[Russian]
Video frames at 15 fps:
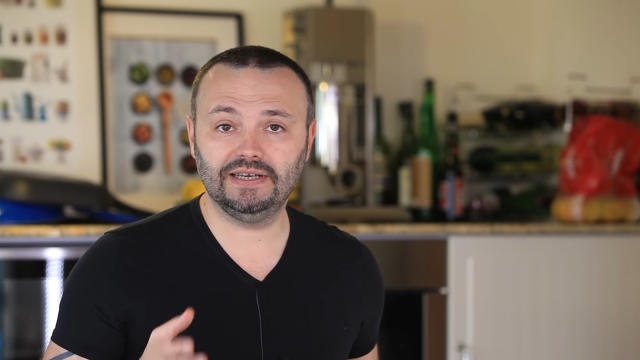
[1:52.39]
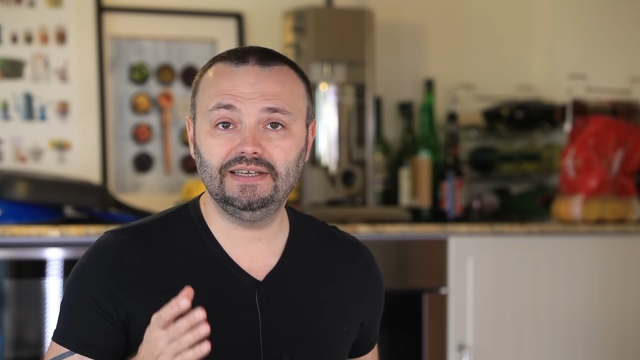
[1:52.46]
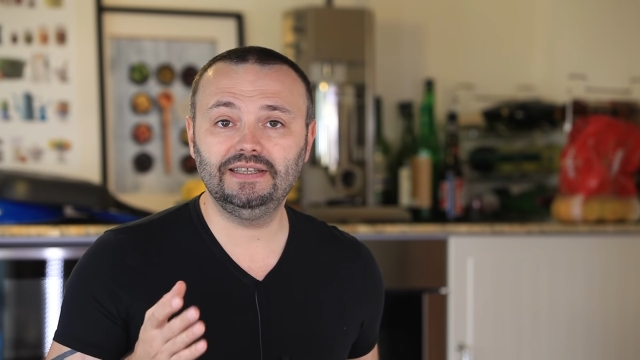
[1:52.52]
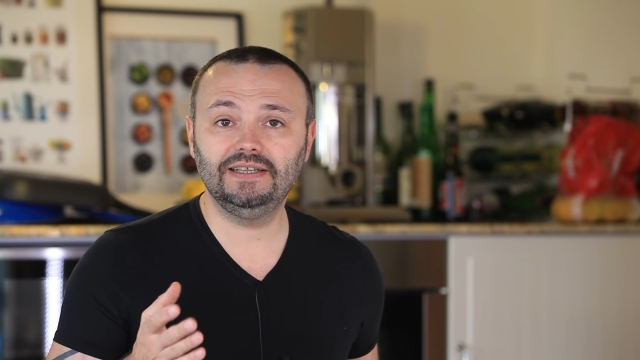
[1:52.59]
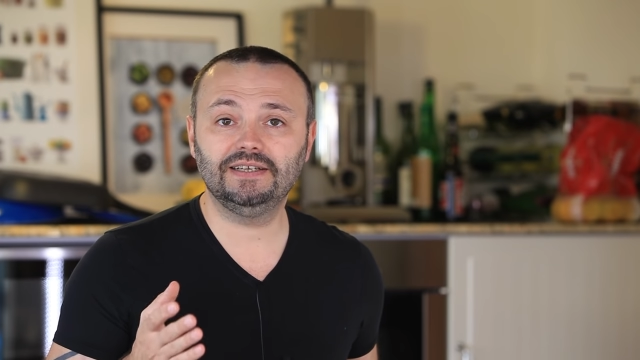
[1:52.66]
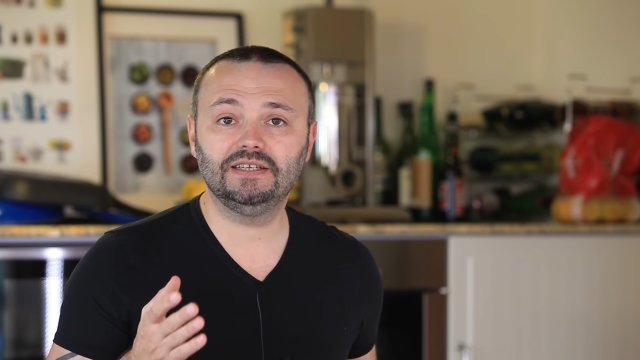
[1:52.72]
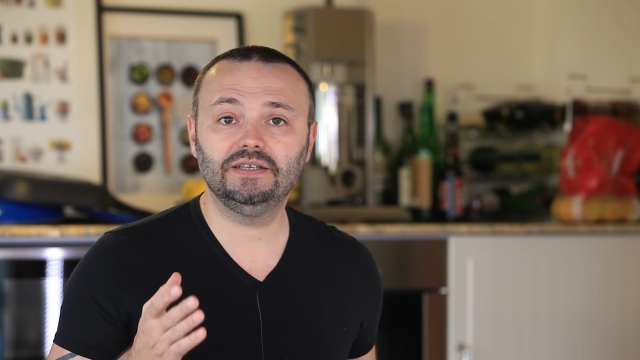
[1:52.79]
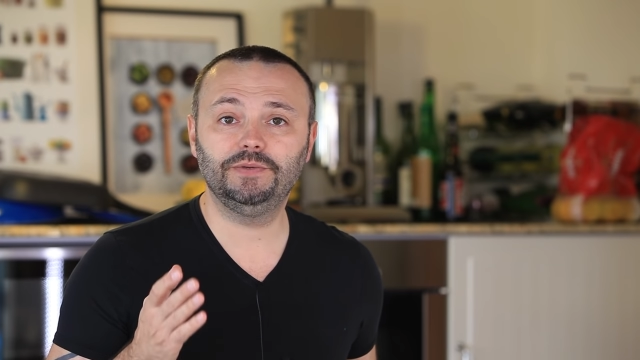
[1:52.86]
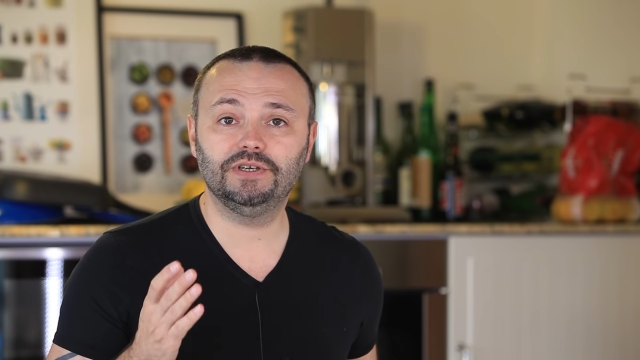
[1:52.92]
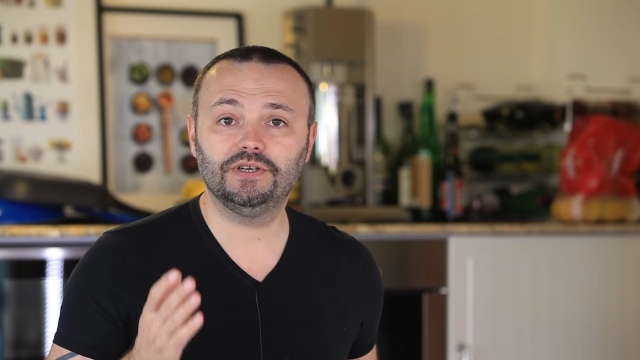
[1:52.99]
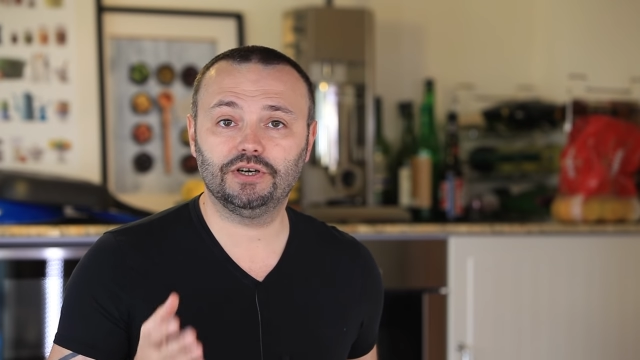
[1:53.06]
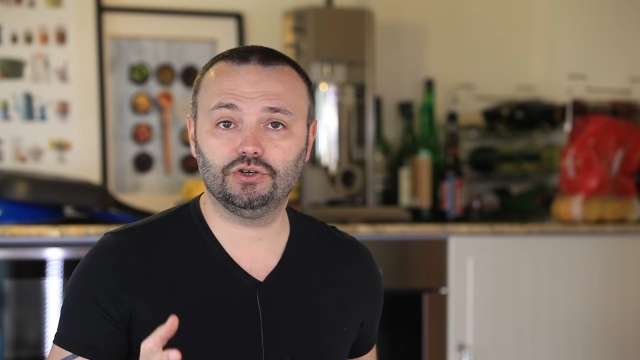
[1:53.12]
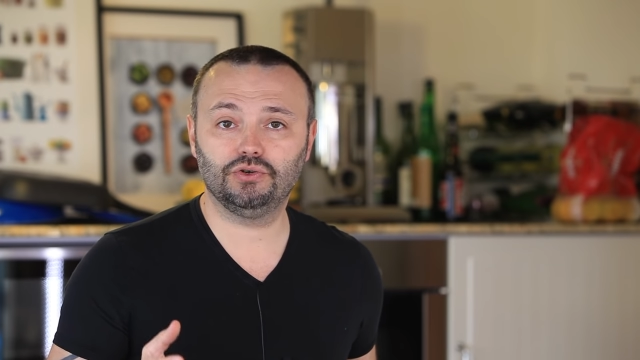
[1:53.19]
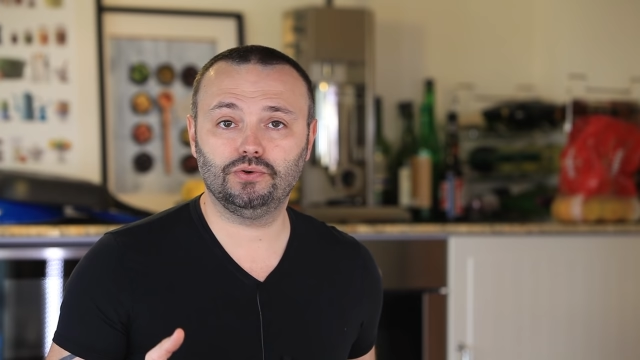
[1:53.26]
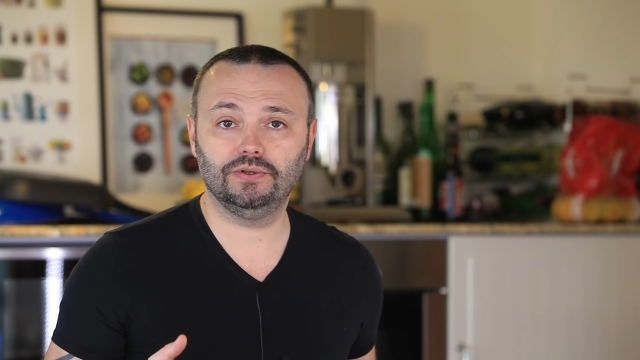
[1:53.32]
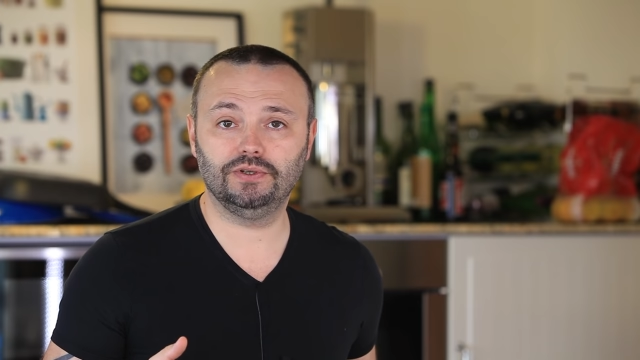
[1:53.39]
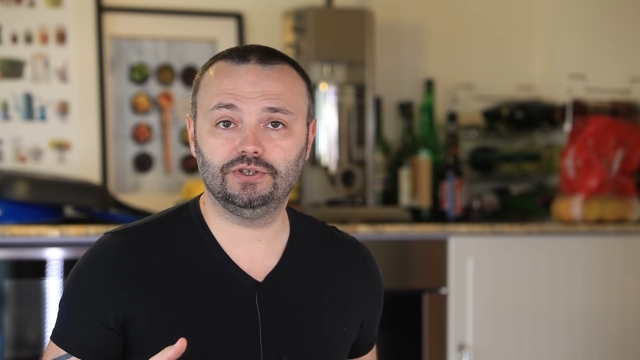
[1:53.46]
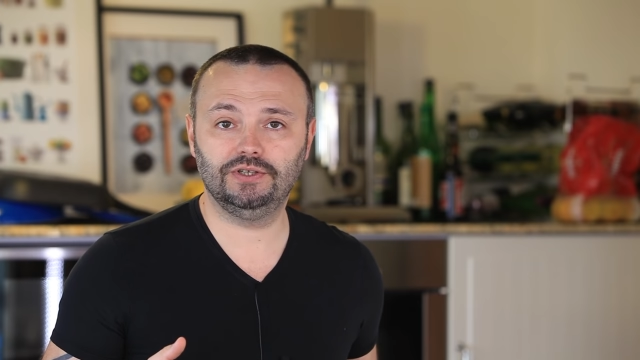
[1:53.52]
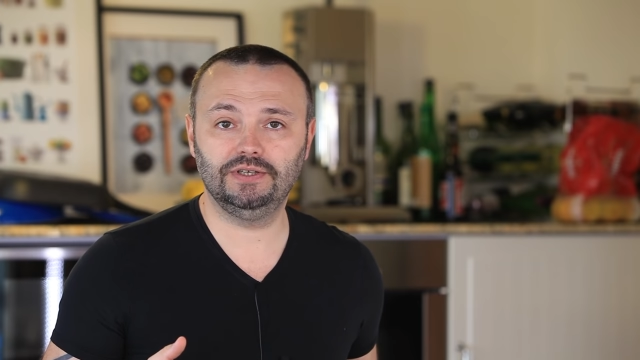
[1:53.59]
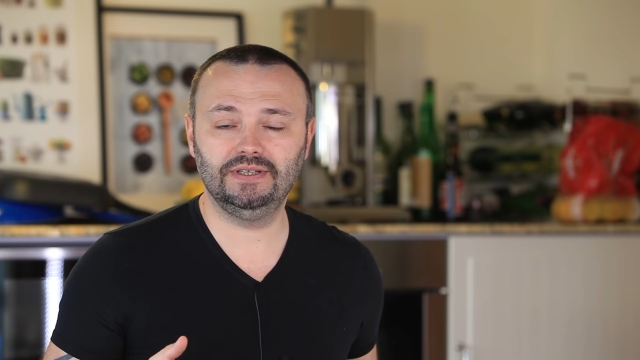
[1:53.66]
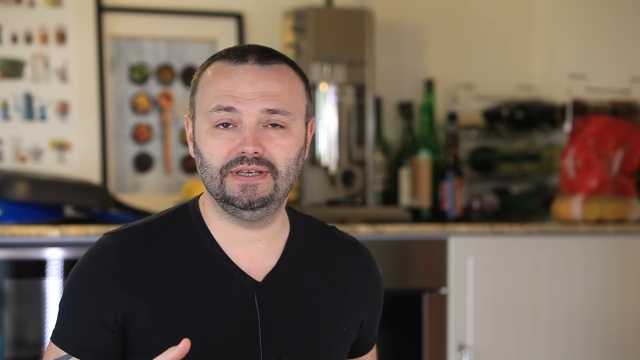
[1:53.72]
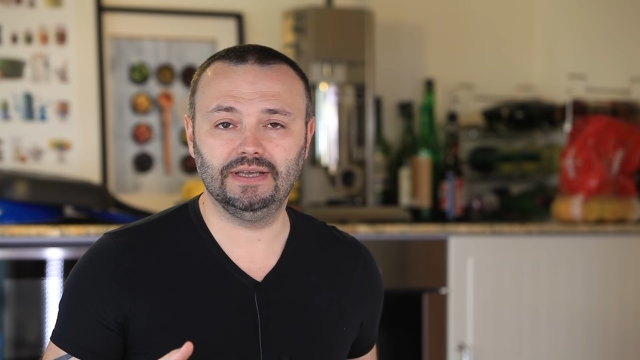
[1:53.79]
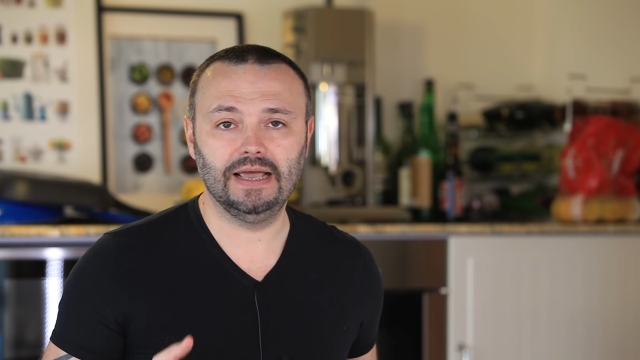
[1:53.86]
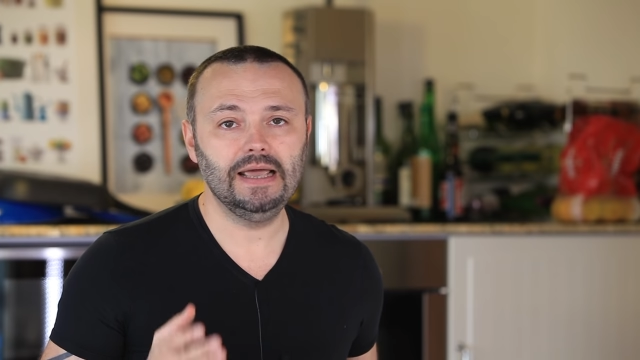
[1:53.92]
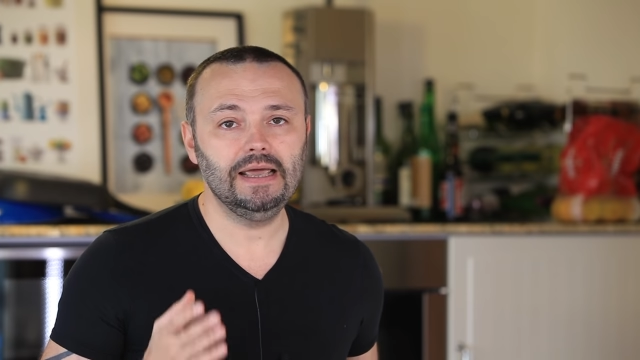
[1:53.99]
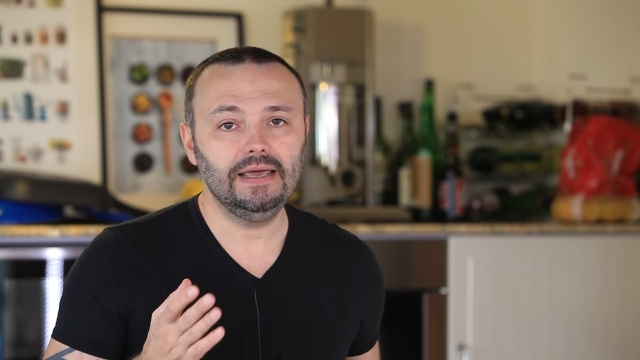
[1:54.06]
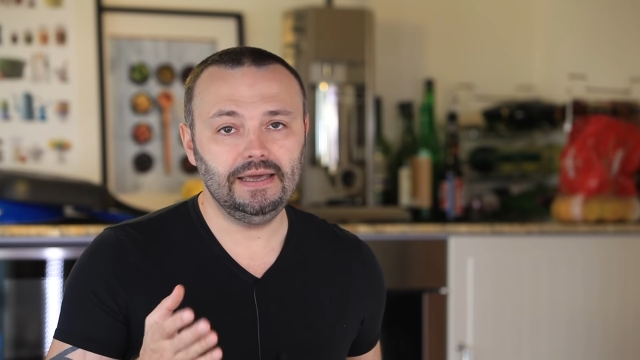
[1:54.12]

они должны быть хорошо охлаждены.